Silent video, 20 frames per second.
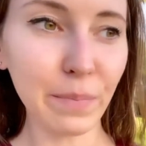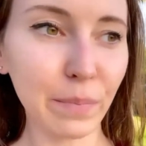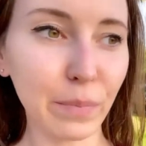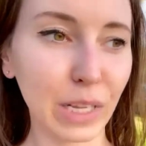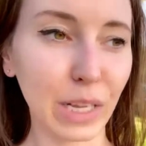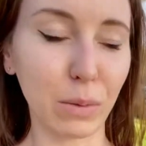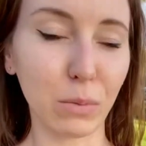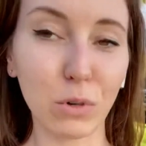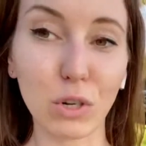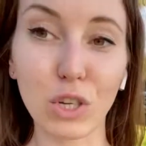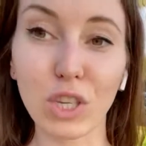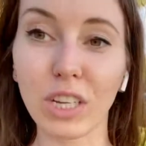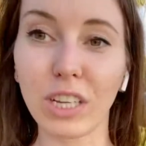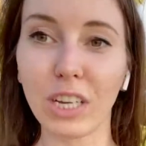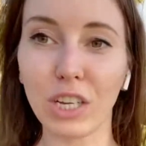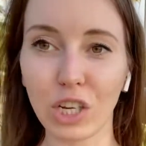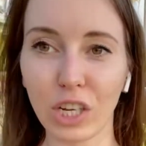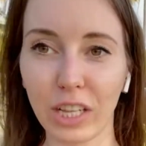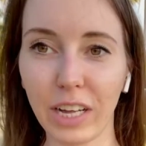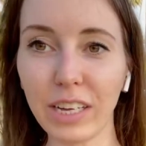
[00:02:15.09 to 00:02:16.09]
потому что
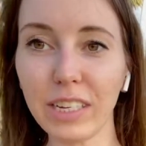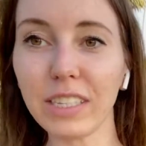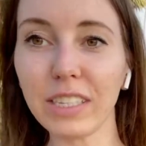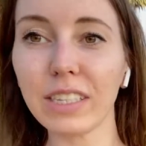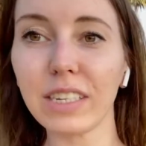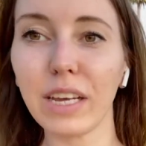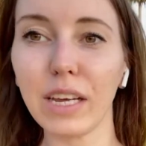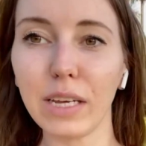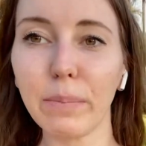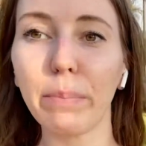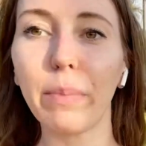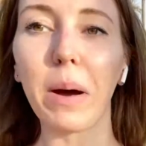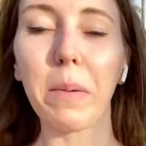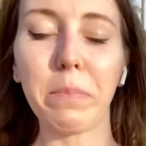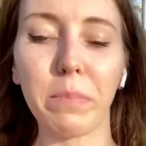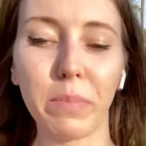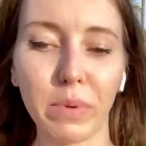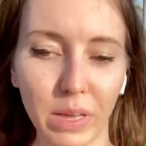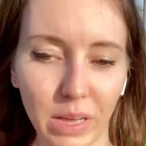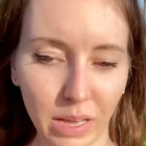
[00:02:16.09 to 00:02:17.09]
началась
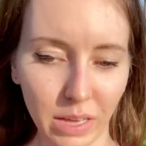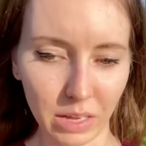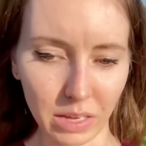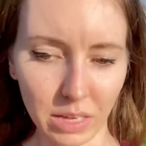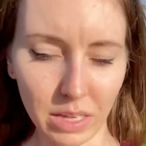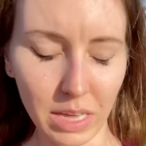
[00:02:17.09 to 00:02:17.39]
эпопея.